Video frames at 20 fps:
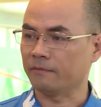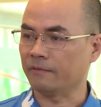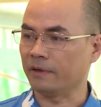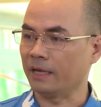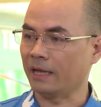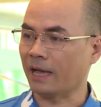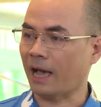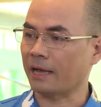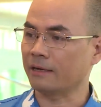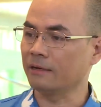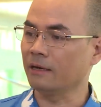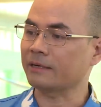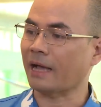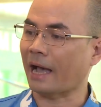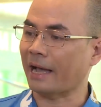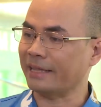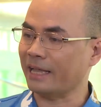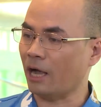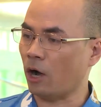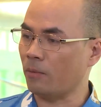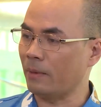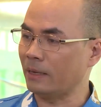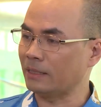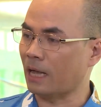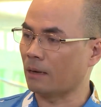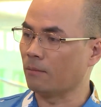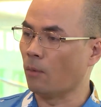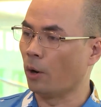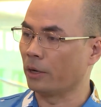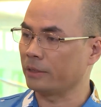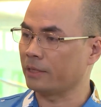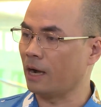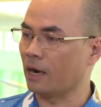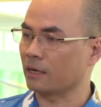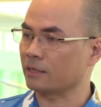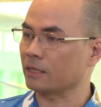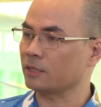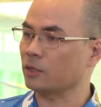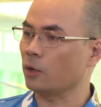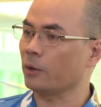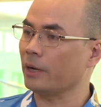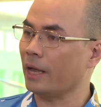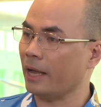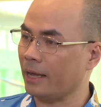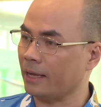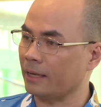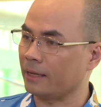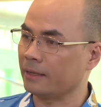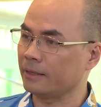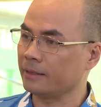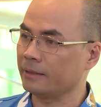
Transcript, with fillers: vì hai đứa cãi nhau bây giờ bồi thường cho chú đi